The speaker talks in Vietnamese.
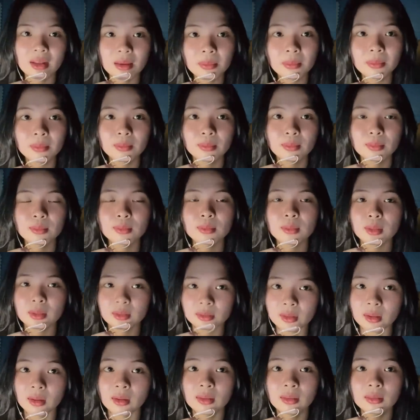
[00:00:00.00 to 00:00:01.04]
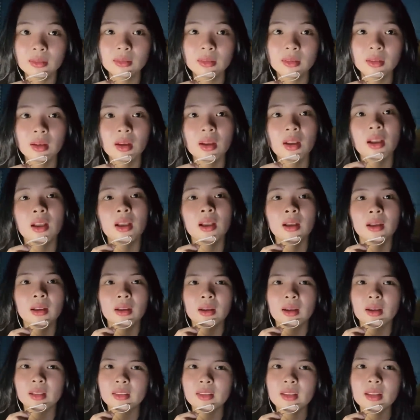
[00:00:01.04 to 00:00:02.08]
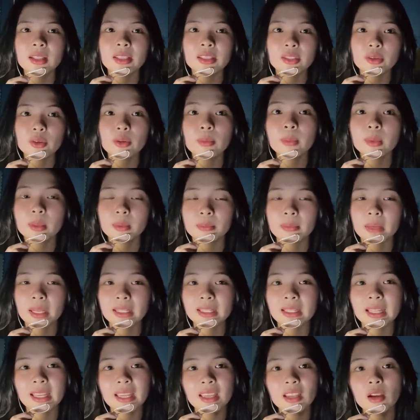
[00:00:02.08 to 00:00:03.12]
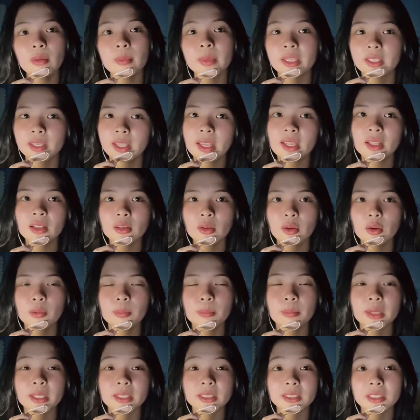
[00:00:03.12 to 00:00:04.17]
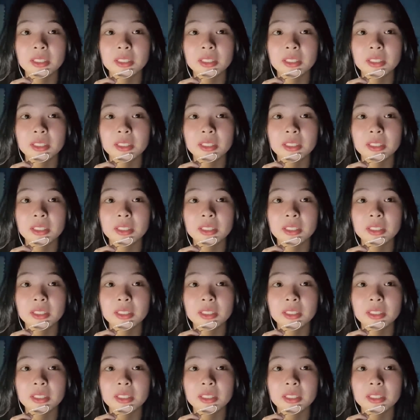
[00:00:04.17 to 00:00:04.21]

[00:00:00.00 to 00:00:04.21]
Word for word: lắm Thật sự Hình như là chỉ có mình bạn thấy và bị nhát thôi Mà